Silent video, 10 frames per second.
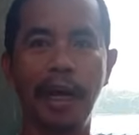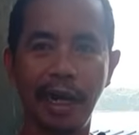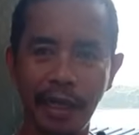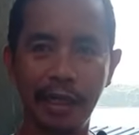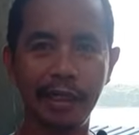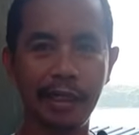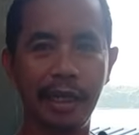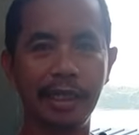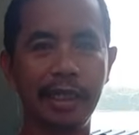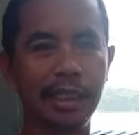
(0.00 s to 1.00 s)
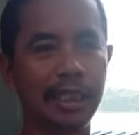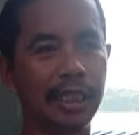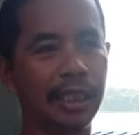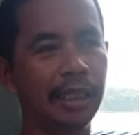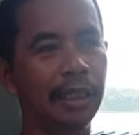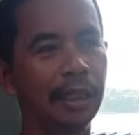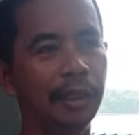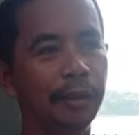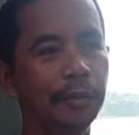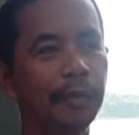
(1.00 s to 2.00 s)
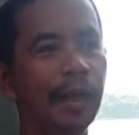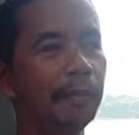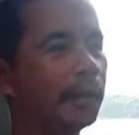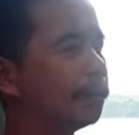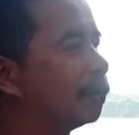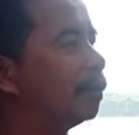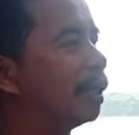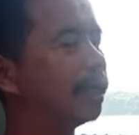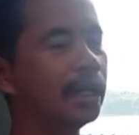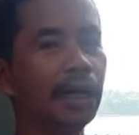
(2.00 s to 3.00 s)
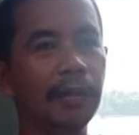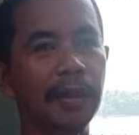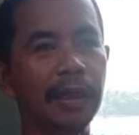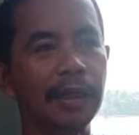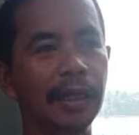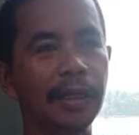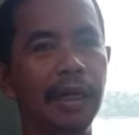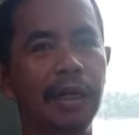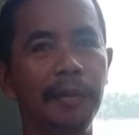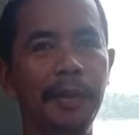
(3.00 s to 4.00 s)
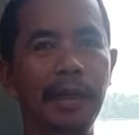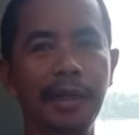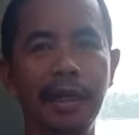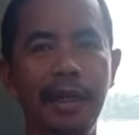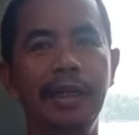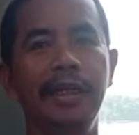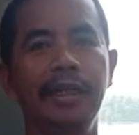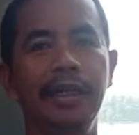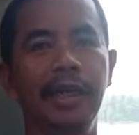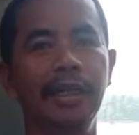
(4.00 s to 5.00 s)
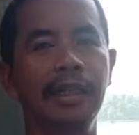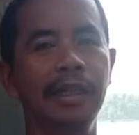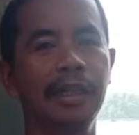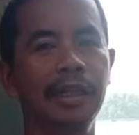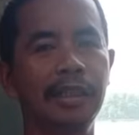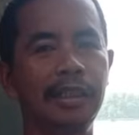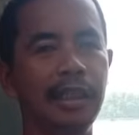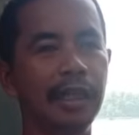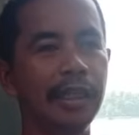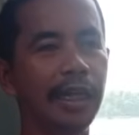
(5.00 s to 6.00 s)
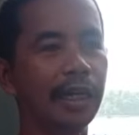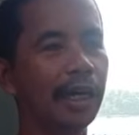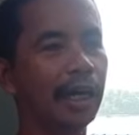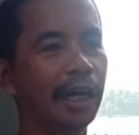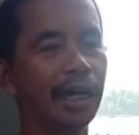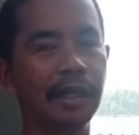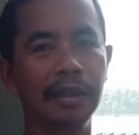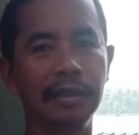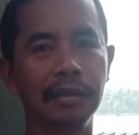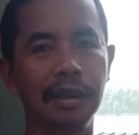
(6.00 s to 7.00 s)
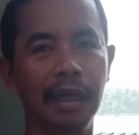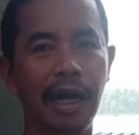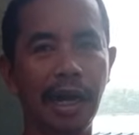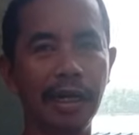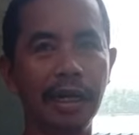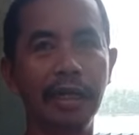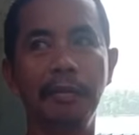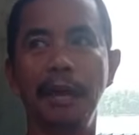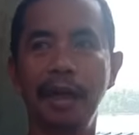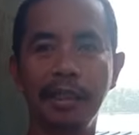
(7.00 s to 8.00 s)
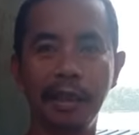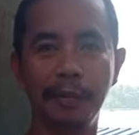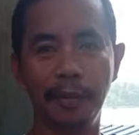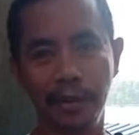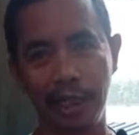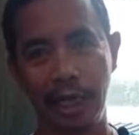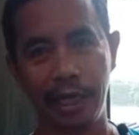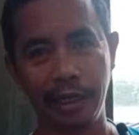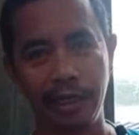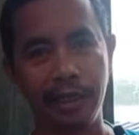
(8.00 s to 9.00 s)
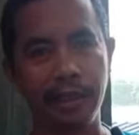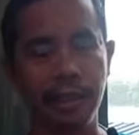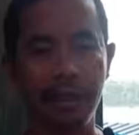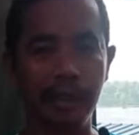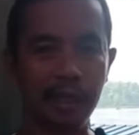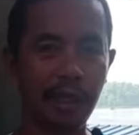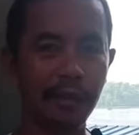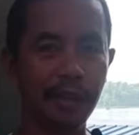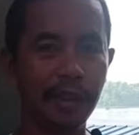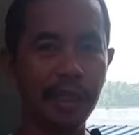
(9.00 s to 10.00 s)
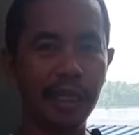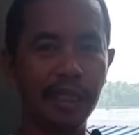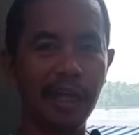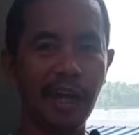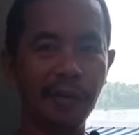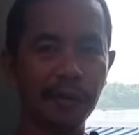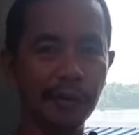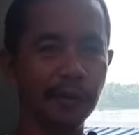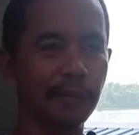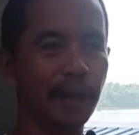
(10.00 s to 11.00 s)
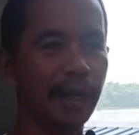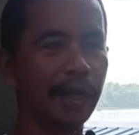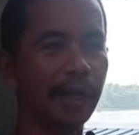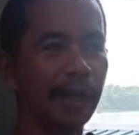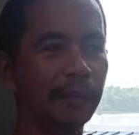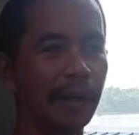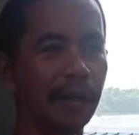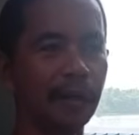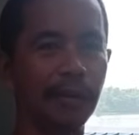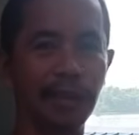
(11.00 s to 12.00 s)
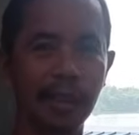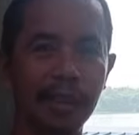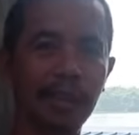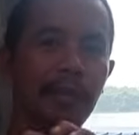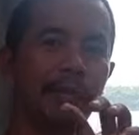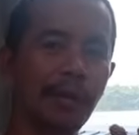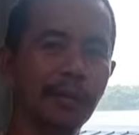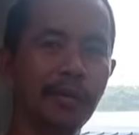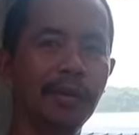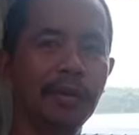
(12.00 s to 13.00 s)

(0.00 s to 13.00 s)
mga anak na yan. Kasi yung mga magulang na matatanda na pinanggalingan yan, sila talaga ang nag-aanak ng mga champion sa akin. Ngayon, inihanda ko yun para, pa oras na mabaon,